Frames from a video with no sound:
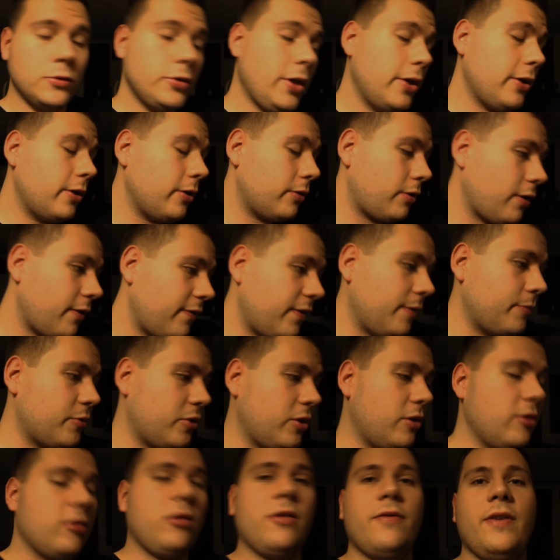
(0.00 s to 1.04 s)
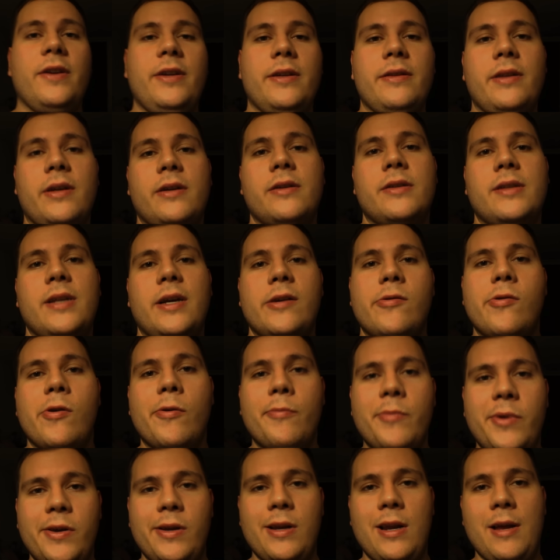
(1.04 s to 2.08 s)
No i gotowe przygotowanie tego
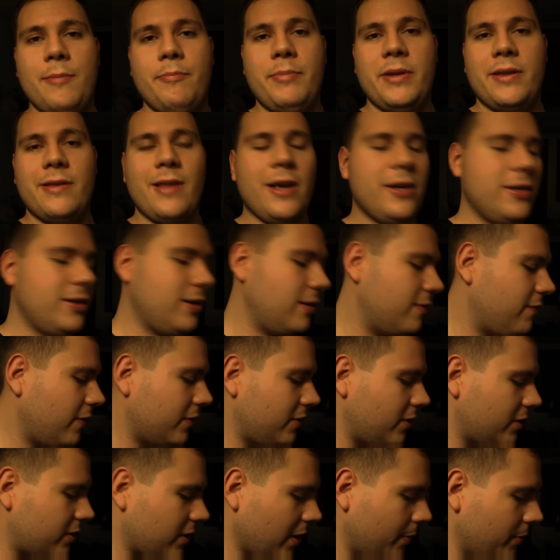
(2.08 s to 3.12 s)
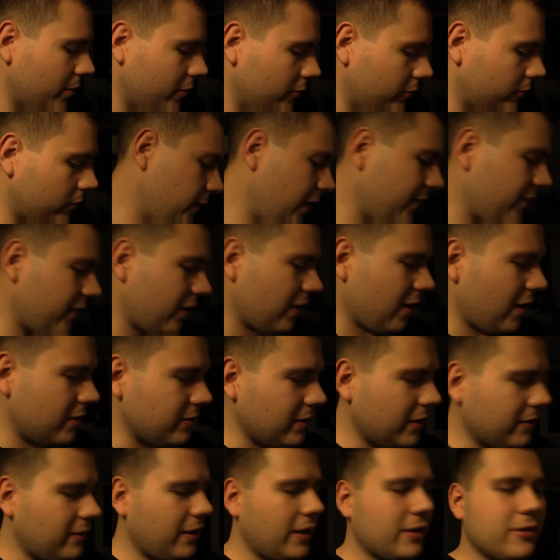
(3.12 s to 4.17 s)
zajęło mi ile? 15-20 minut. Nie
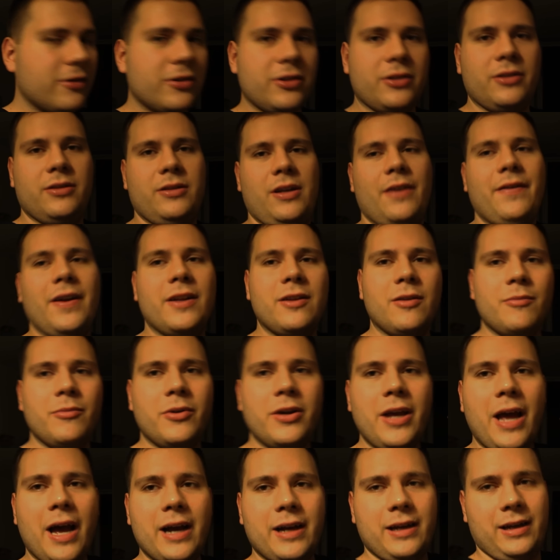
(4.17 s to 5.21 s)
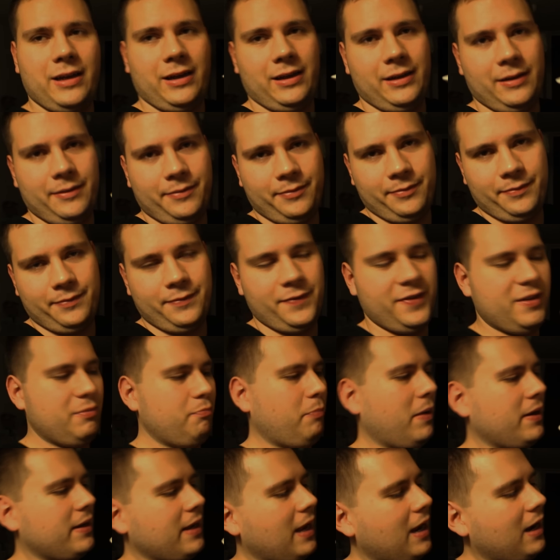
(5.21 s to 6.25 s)
wygląda to jakoś nie wiadomo jak
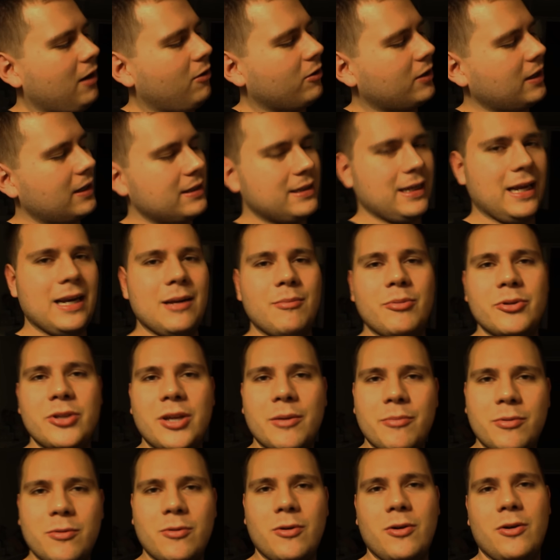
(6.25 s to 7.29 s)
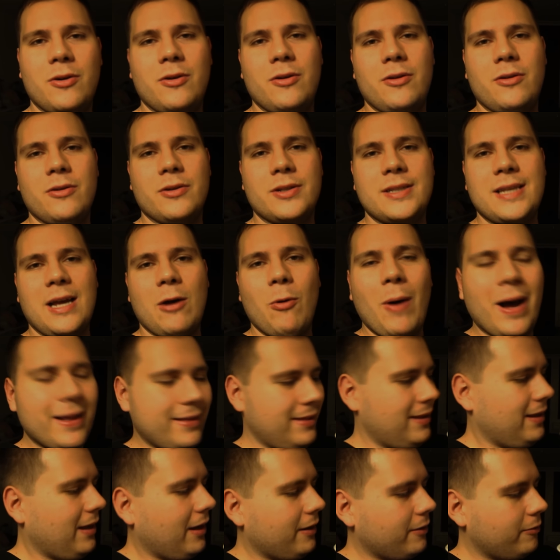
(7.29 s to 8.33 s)
wspaniale okazale, bo nie było
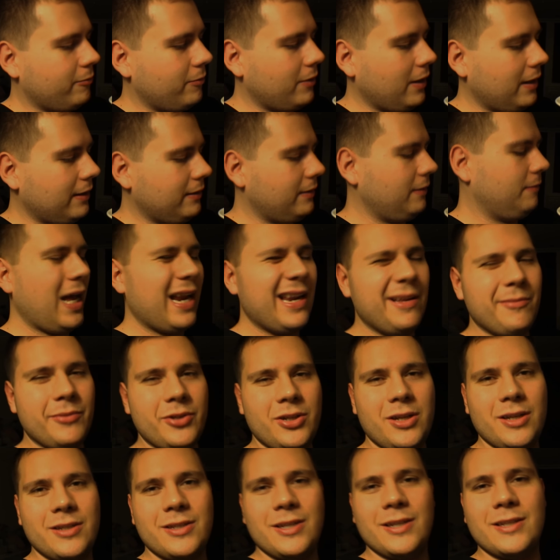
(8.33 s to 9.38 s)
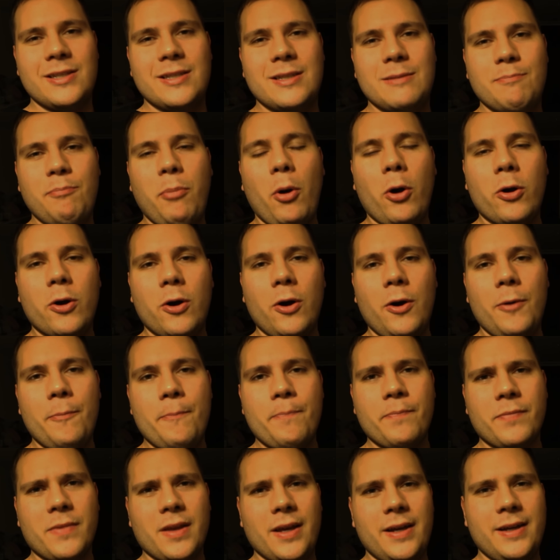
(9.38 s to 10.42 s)
sałaty akurat, ale myślę, że jest spoko.
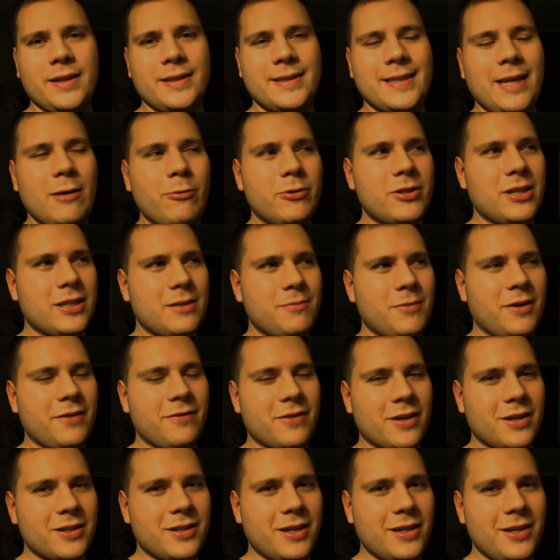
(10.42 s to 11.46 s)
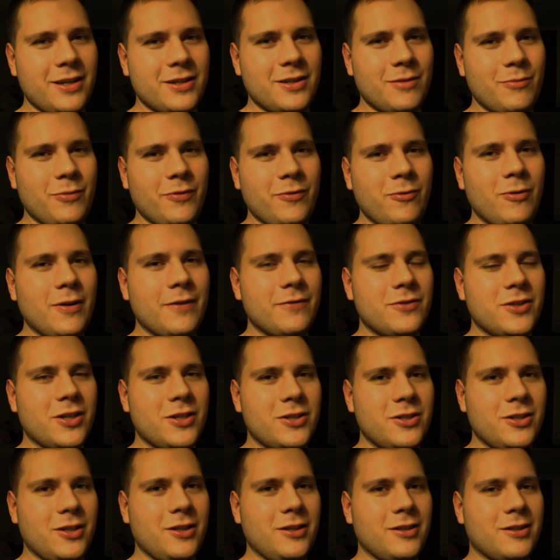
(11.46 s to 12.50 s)
Mm, cały czas mam wrażenie, że mówiłem
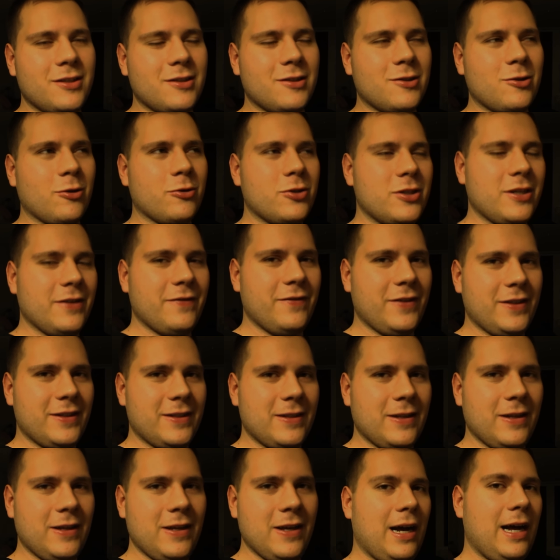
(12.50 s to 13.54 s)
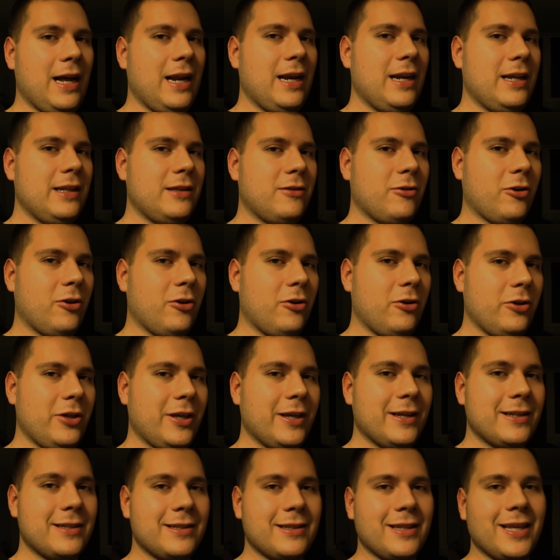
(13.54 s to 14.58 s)
wcześniej z soczewicy, ale to
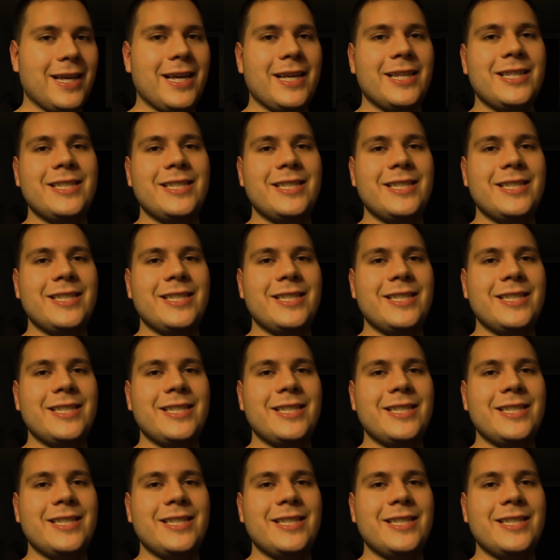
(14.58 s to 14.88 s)
jest